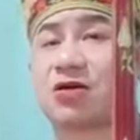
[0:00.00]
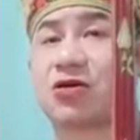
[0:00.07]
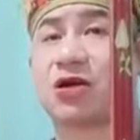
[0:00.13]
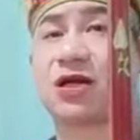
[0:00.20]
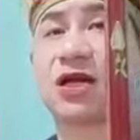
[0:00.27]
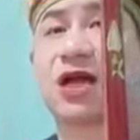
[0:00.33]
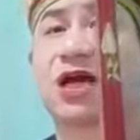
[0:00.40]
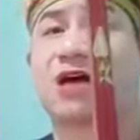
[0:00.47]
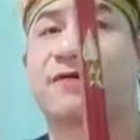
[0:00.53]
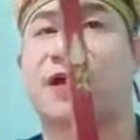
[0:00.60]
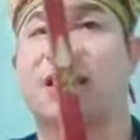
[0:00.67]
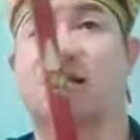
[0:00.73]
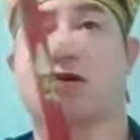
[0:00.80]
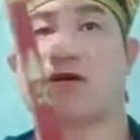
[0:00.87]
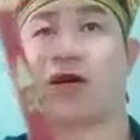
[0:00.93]
con
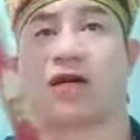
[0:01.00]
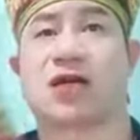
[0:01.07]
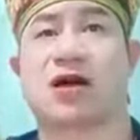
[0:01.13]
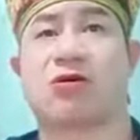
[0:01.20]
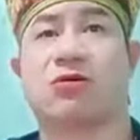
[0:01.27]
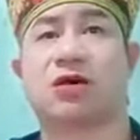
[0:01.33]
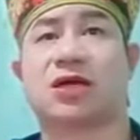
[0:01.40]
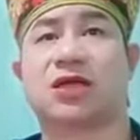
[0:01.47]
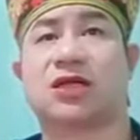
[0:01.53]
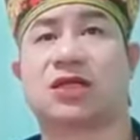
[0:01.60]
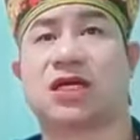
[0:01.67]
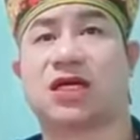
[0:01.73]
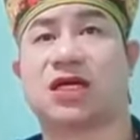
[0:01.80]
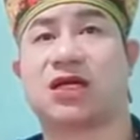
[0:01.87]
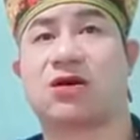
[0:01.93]
văn con áo cân
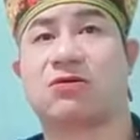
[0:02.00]
tì đó